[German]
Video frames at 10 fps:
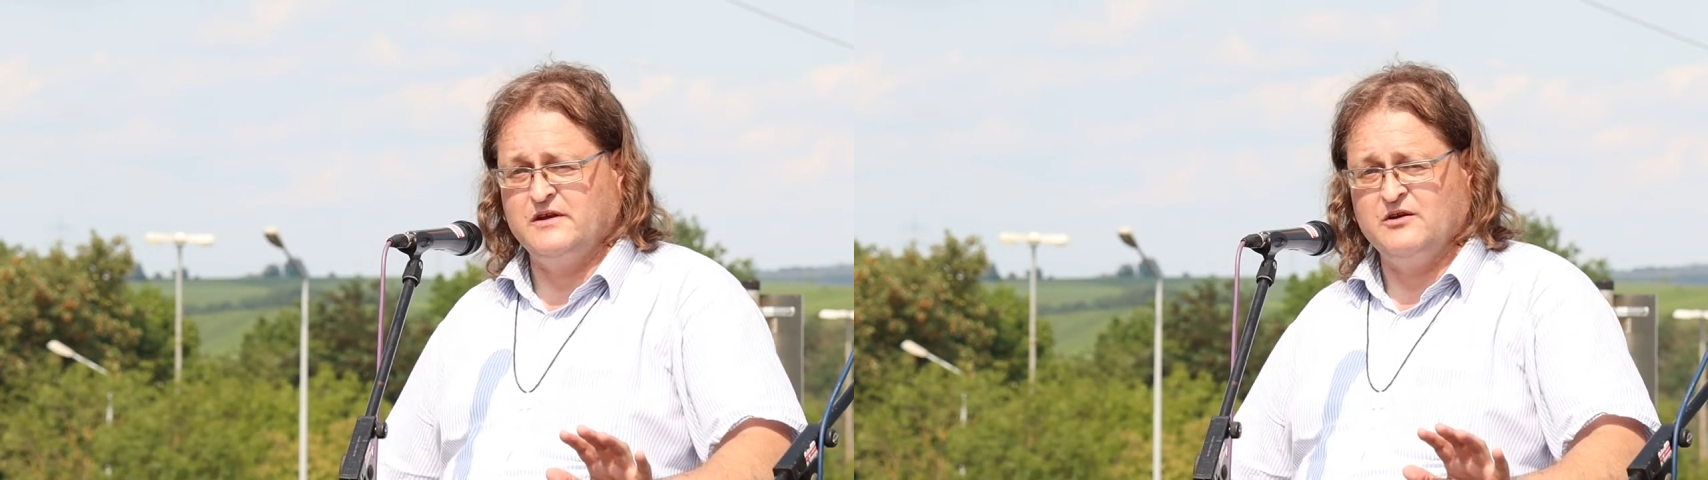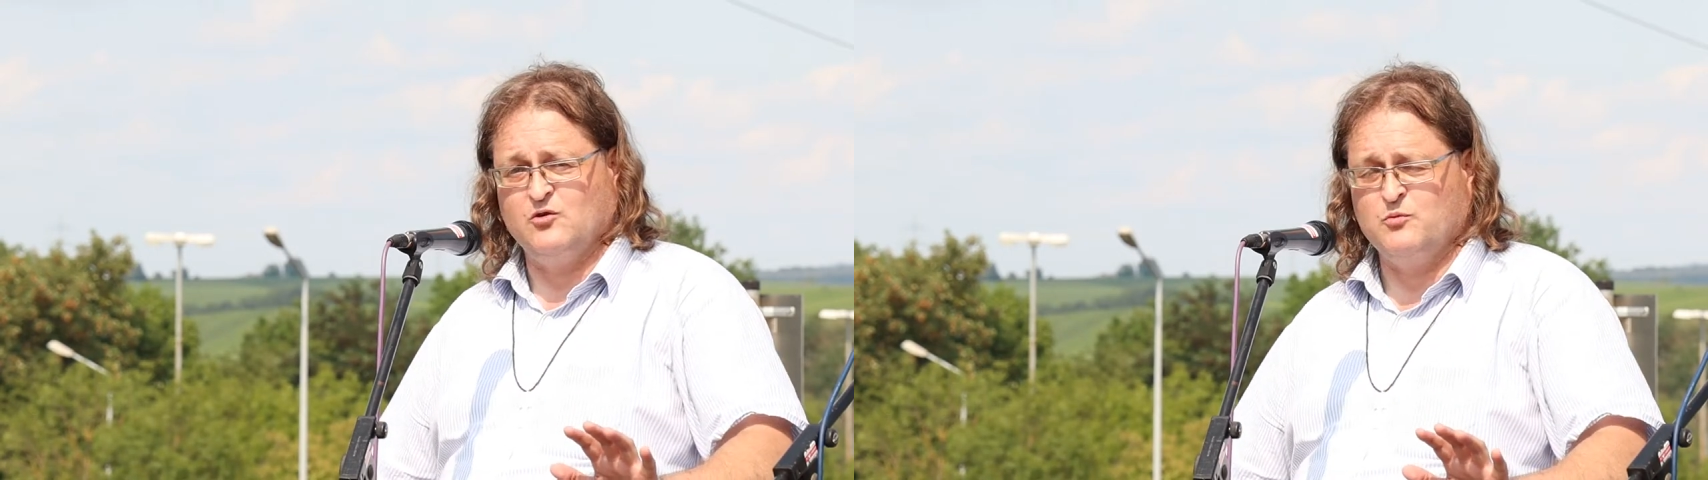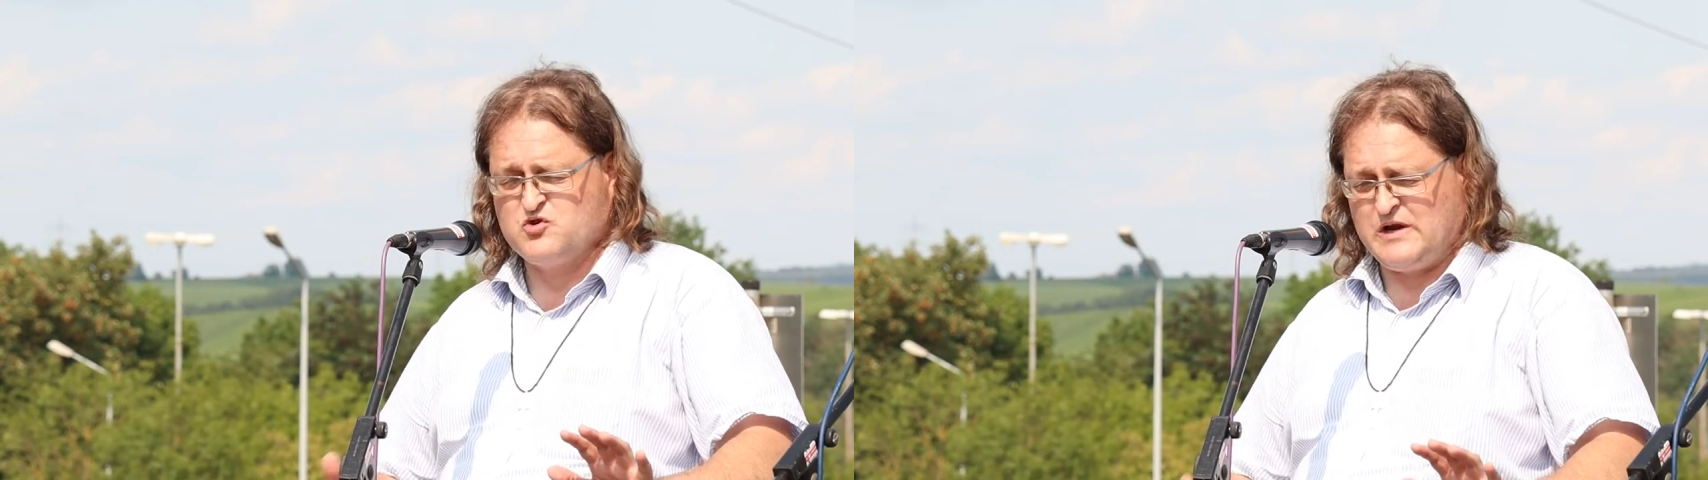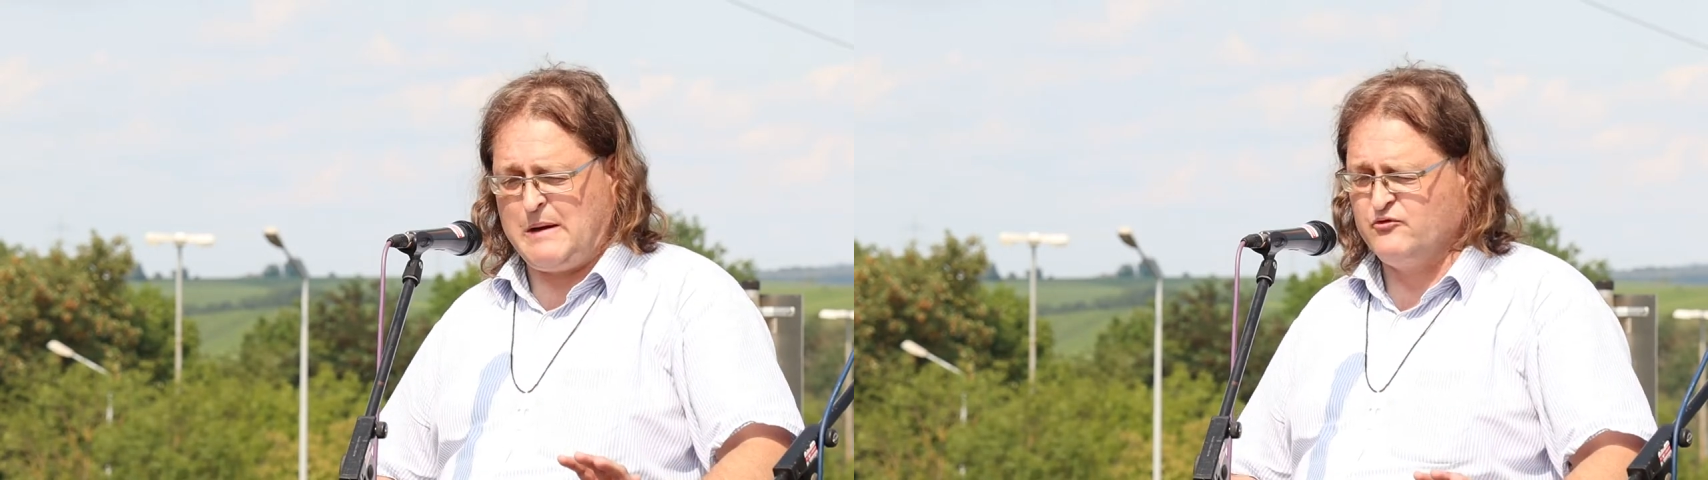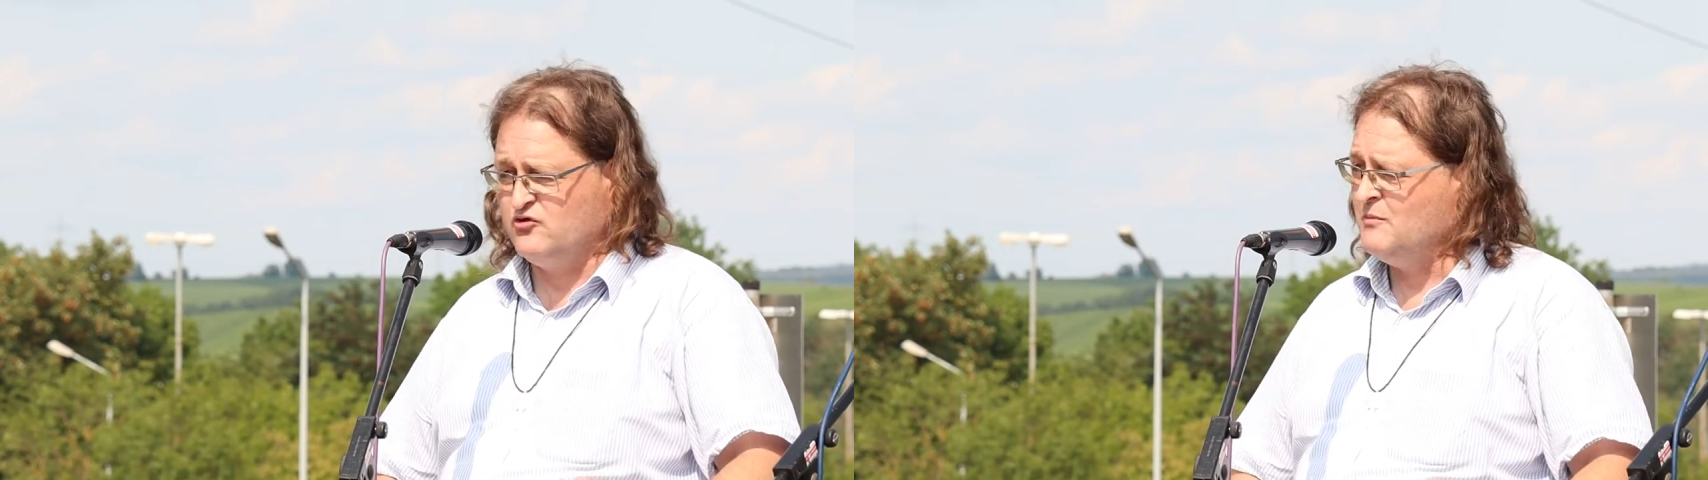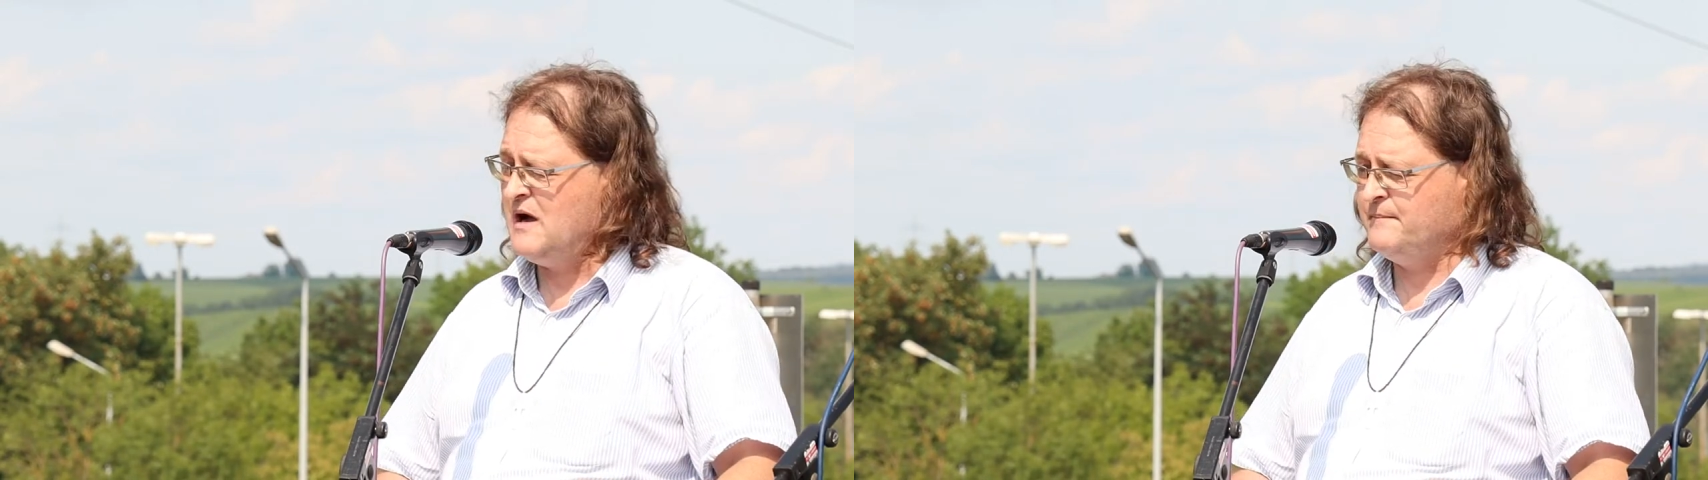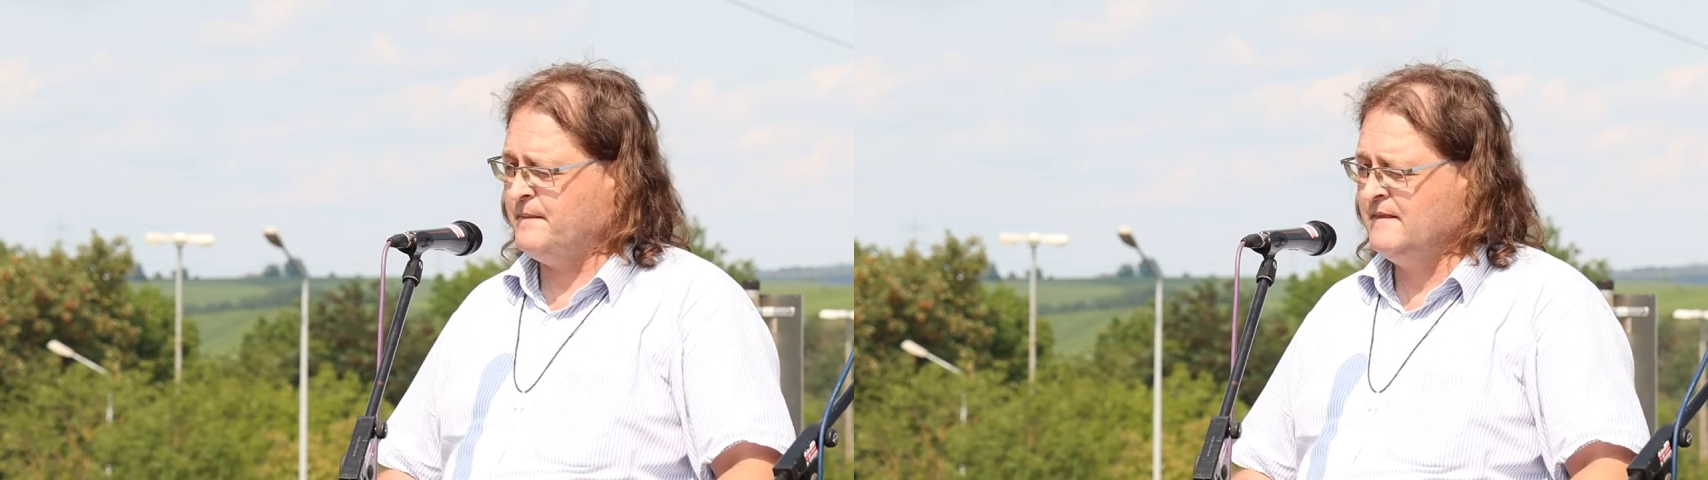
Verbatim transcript: hintenrum schon ab und zu mal